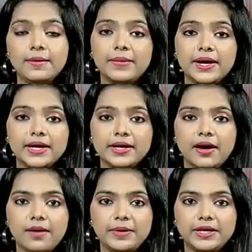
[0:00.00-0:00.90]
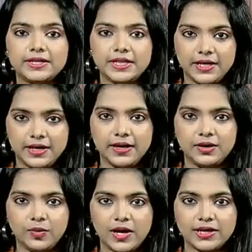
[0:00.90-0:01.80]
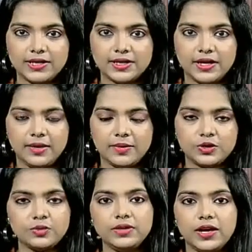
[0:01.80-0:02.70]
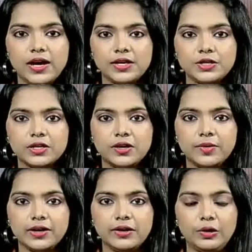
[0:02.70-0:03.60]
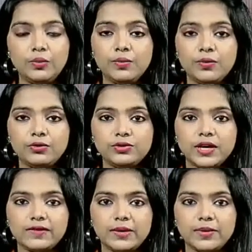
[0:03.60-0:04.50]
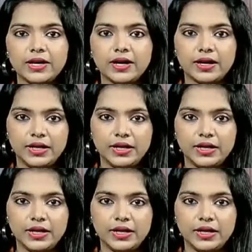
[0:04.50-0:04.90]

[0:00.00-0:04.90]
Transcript: பயிர் காப்பீடு செய்ய ஏதுவாக சனி மற்றும் ஞாயிற்றுக்கிழமைகளிலும் பொது சேவை மையங்கள்